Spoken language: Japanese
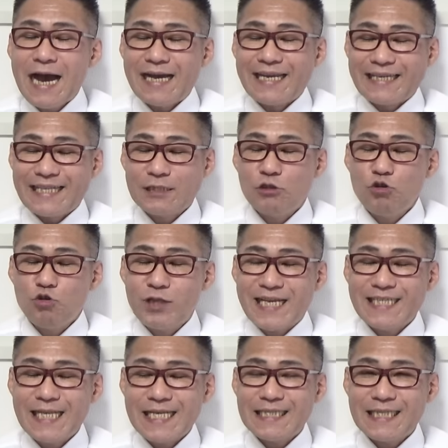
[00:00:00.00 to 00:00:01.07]
ありがたく頂
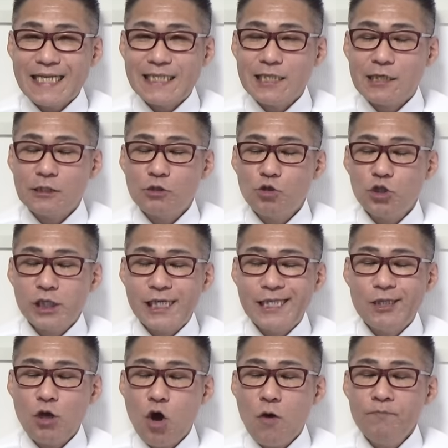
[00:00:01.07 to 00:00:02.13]
戴して、政治活動資
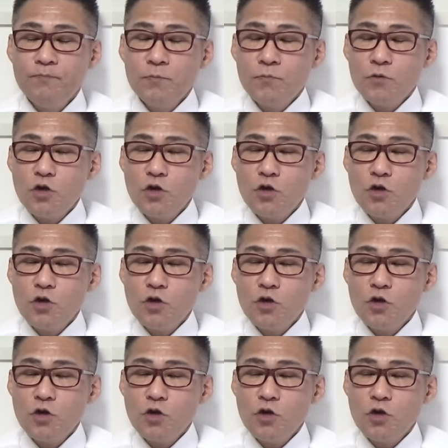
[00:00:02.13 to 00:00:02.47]
金と、